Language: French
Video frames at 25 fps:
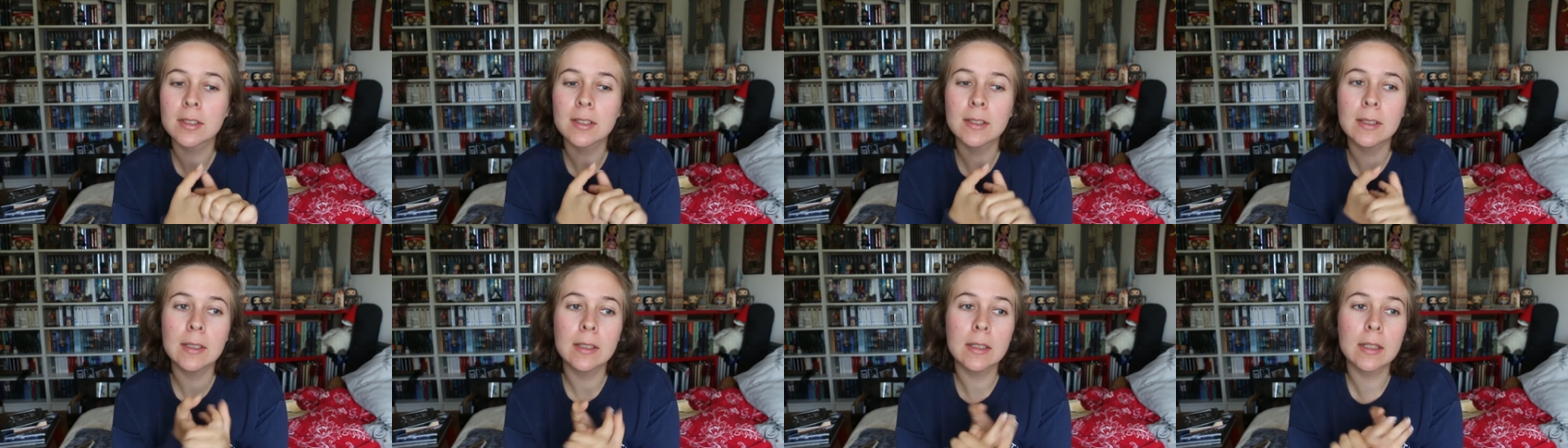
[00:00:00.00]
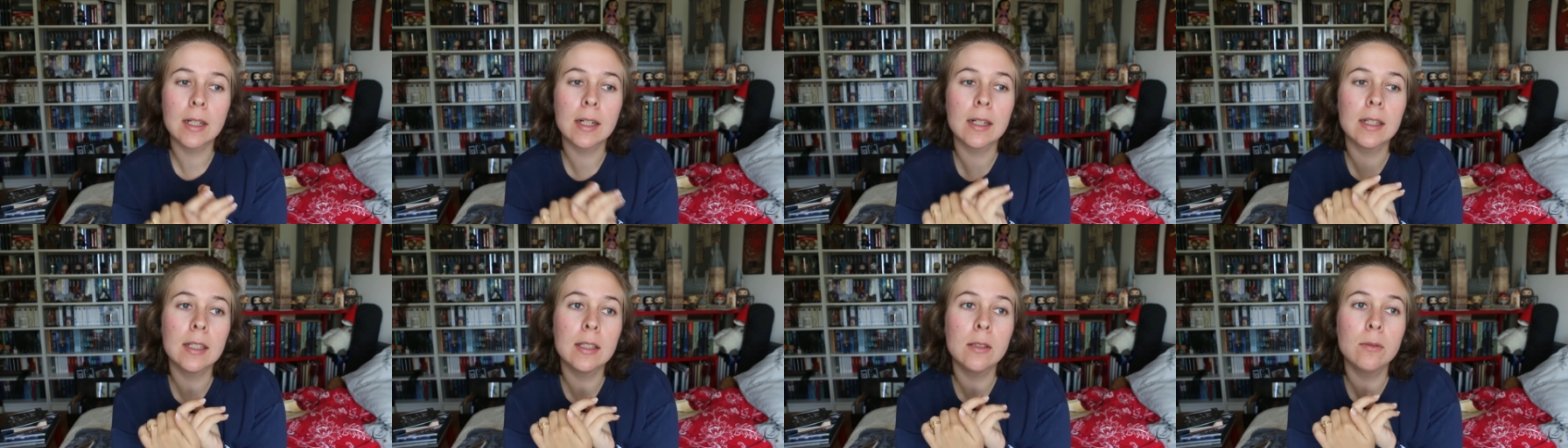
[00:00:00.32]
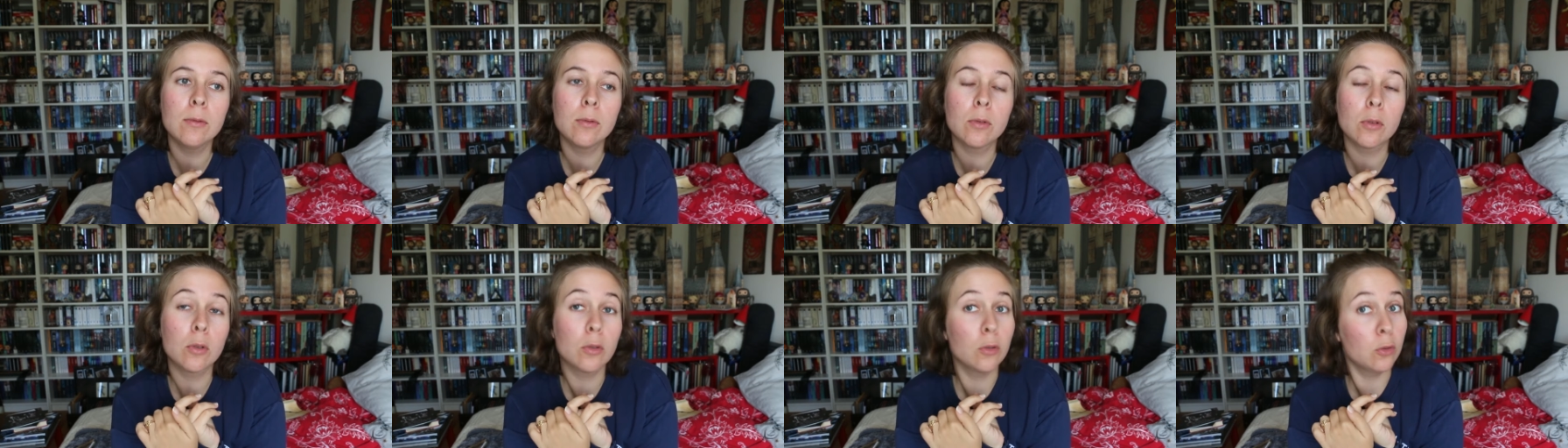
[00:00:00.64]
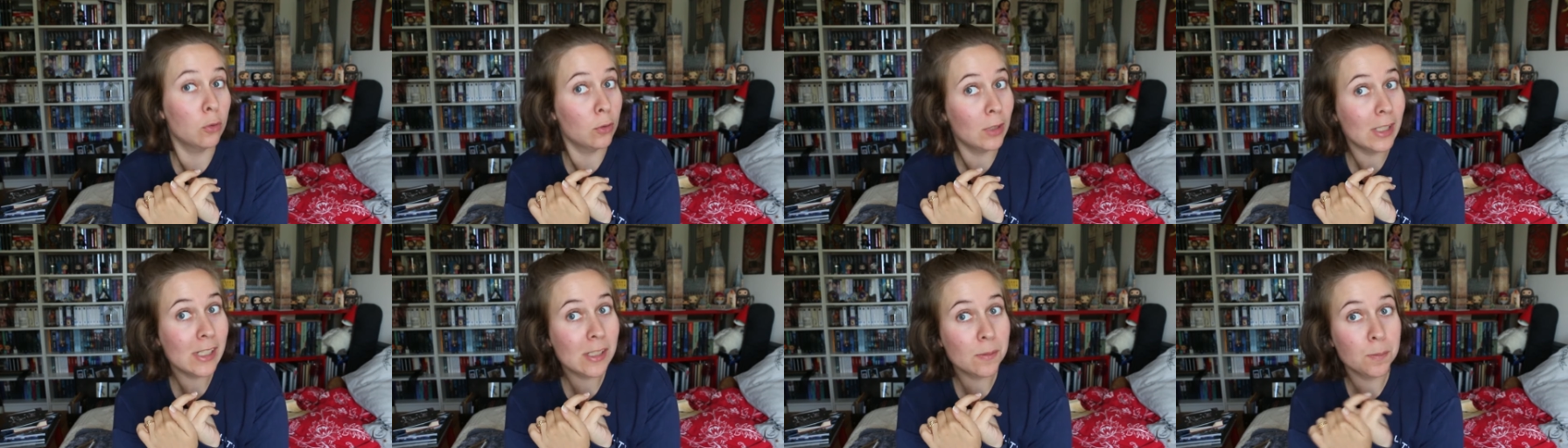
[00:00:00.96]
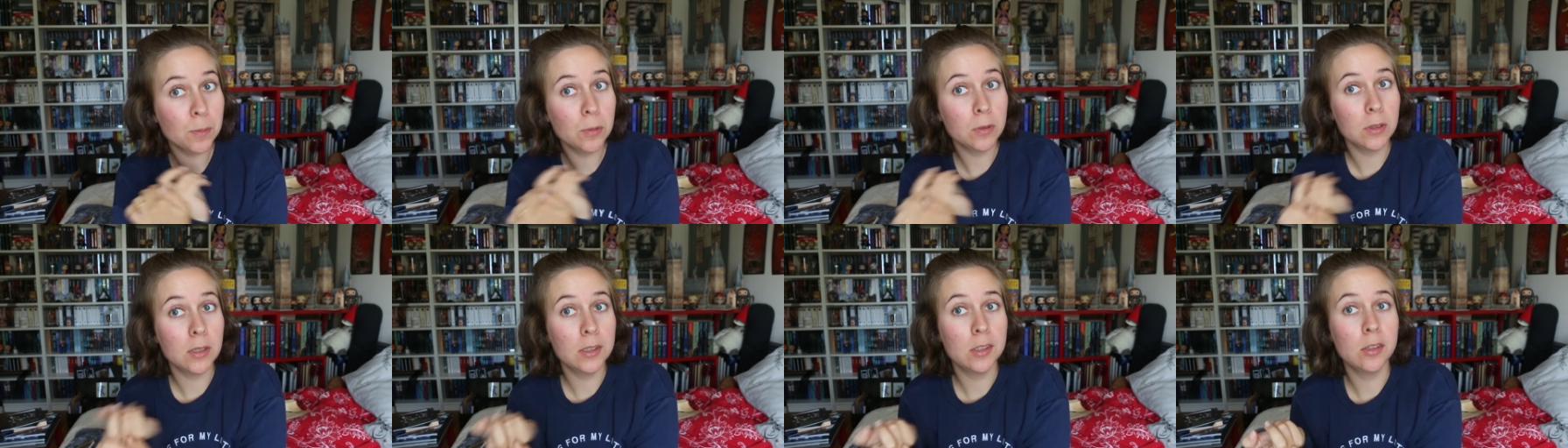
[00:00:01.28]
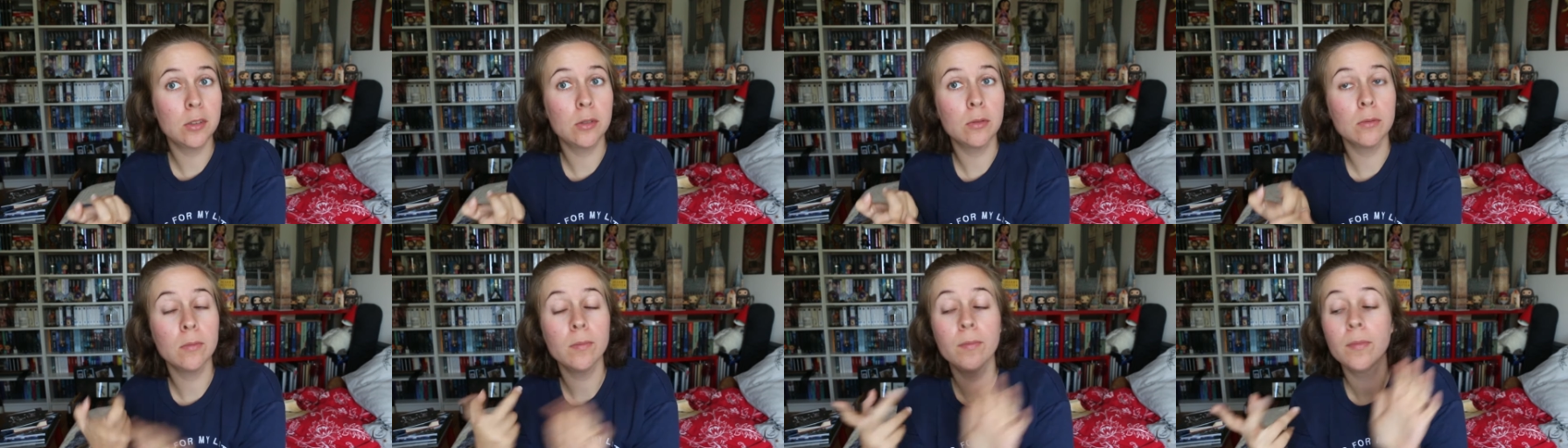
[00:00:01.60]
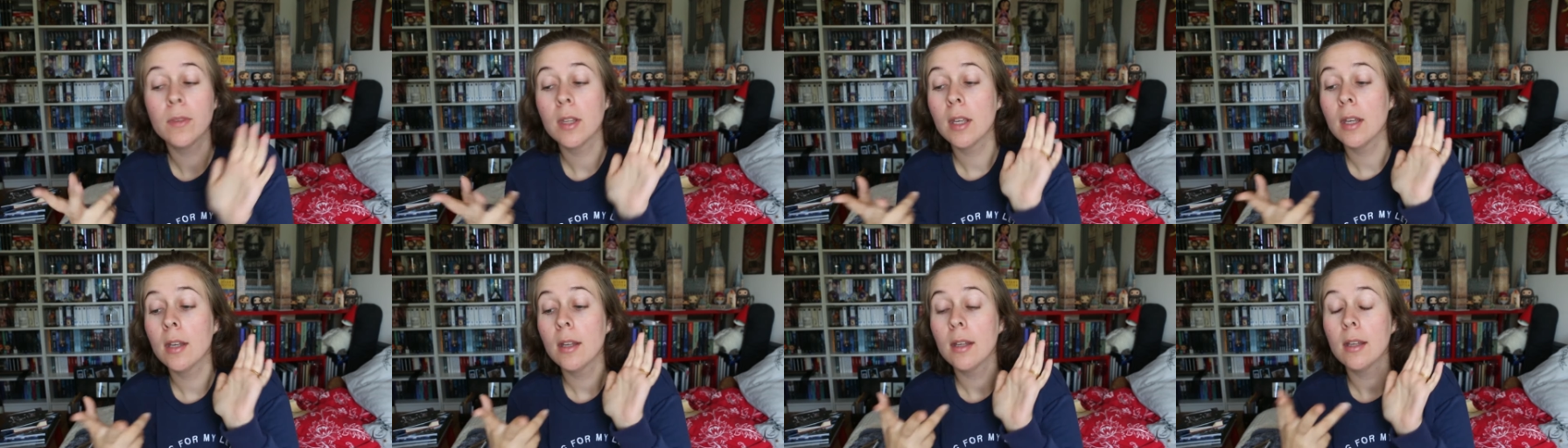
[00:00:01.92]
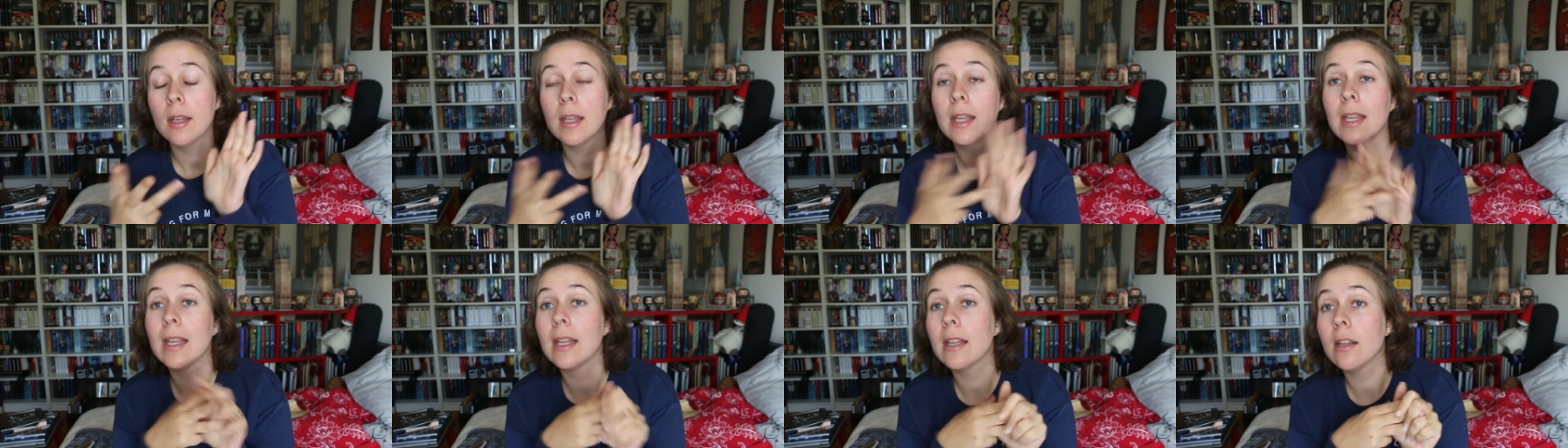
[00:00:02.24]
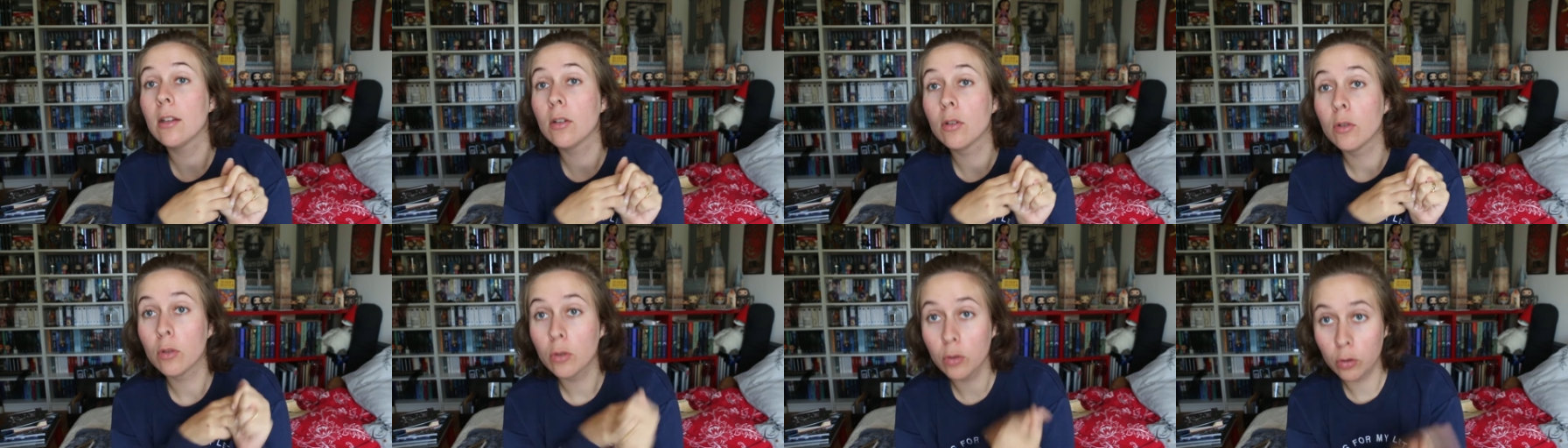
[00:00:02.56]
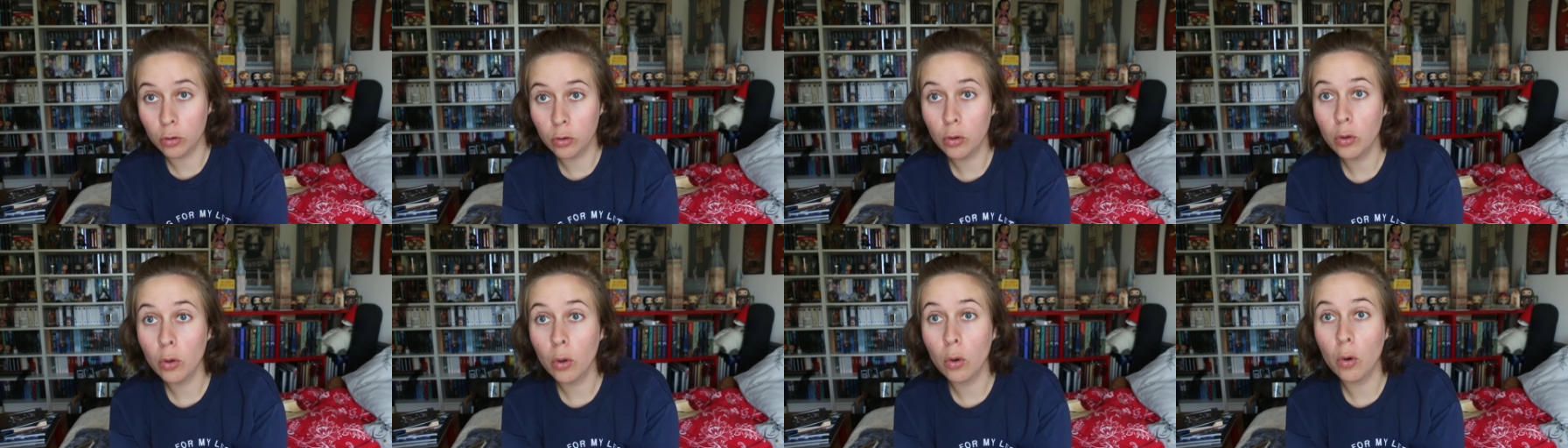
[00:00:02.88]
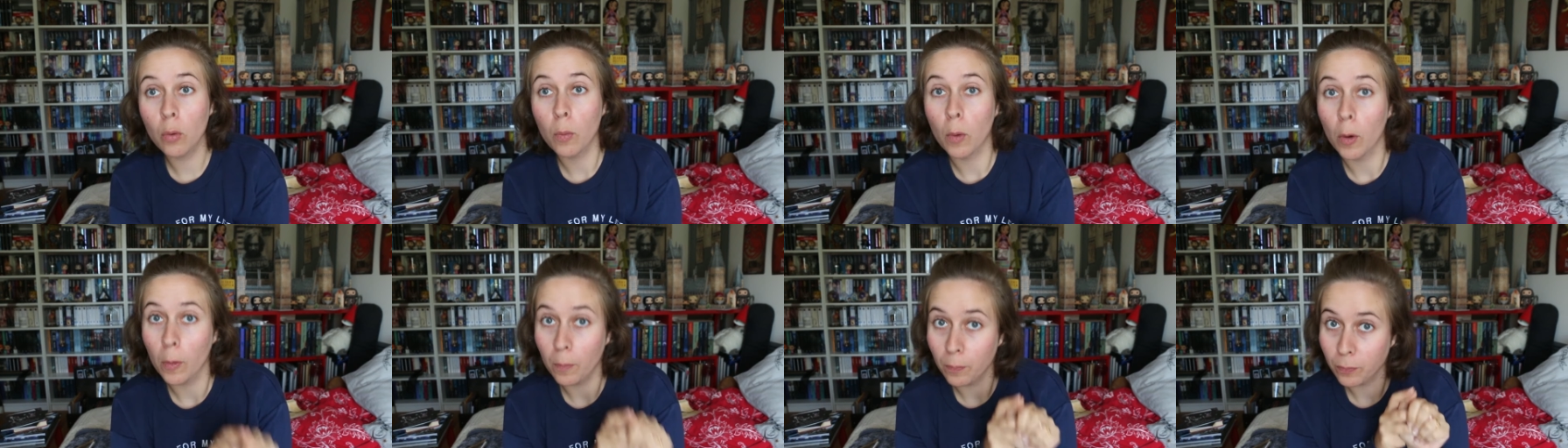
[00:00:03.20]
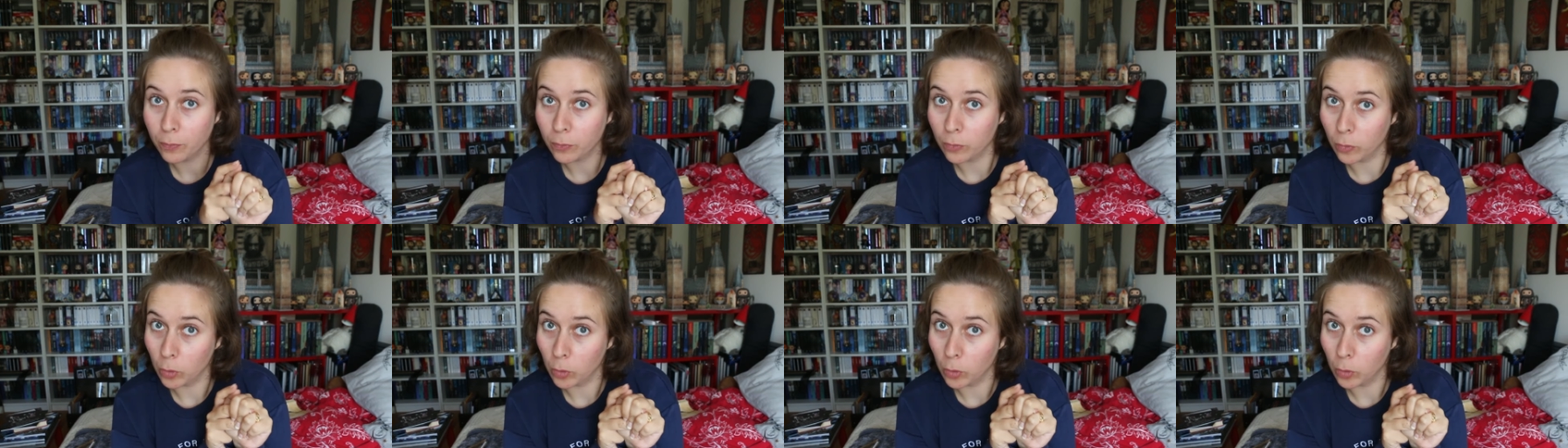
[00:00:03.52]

c'est un livre d'une exposition et euh, deux romans.